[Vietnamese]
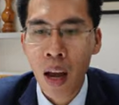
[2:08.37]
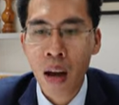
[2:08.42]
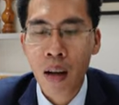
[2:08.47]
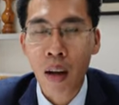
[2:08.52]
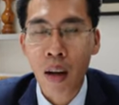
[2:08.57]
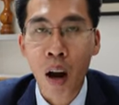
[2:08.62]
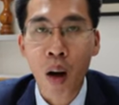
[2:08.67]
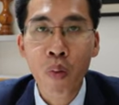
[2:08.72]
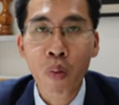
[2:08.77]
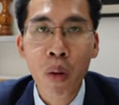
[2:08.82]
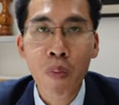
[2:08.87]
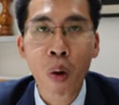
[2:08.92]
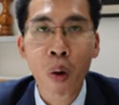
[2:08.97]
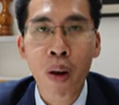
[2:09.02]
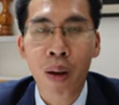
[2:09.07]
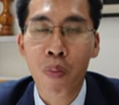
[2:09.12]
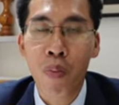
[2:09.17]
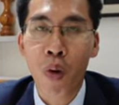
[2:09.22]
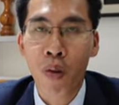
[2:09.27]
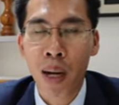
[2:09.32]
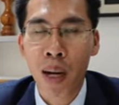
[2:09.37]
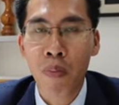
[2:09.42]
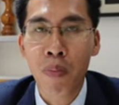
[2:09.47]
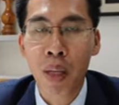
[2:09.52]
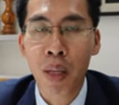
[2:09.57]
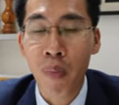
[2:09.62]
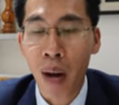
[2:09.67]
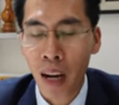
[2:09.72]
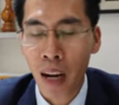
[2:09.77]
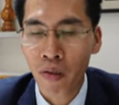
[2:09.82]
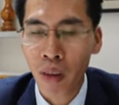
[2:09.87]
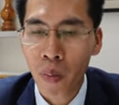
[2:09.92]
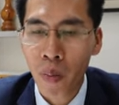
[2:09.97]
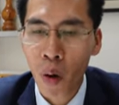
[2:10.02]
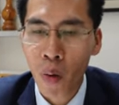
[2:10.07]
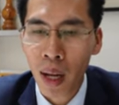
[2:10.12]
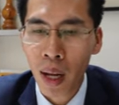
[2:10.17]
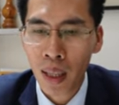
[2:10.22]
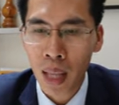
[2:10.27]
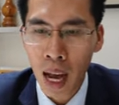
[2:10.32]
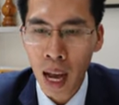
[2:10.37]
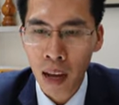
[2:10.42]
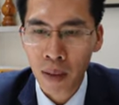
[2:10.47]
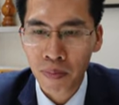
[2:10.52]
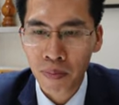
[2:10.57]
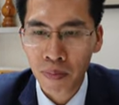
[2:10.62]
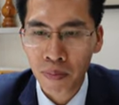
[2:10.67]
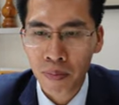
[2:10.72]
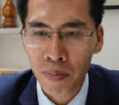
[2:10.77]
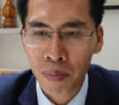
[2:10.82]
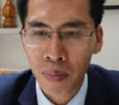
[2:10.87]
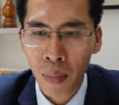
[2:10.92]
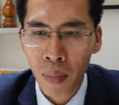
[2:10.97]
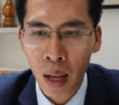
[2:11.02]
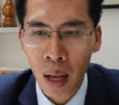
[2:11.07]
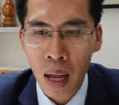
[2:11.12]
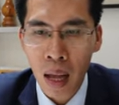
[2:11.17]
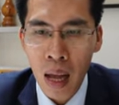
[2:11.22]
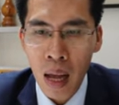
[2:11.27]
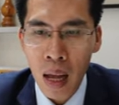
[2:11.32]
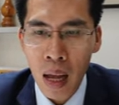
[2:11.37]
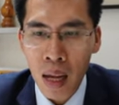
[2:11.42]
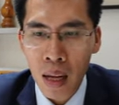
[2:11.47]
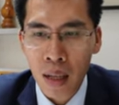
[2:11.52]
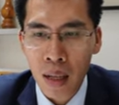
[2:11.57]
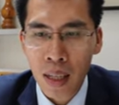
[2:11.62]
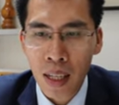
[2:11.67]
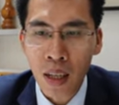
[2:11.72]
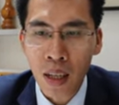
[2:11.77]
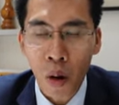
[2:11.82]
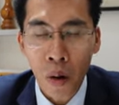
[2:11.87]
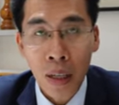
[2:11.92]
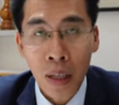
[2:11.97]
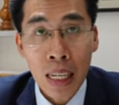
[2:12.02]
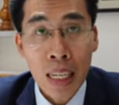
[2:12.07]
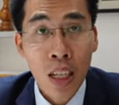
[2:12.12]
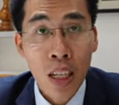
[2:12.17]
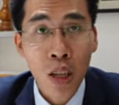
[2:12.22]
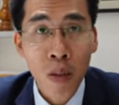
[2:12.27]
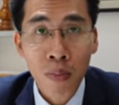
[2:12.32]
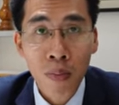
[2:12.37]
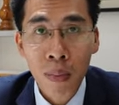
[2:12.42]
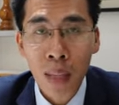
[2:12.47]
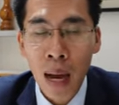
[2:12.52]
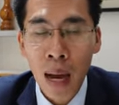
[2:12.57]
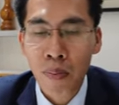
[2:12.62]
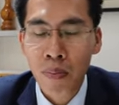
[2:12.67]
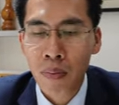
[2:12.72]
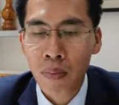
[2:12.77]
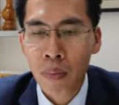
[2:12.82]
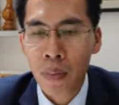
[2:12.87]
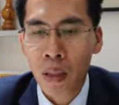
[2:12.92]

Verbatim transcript: có quy mô là một trăm mười bảy phẩy bốn hectare. Xin lỗi, cái trung tâm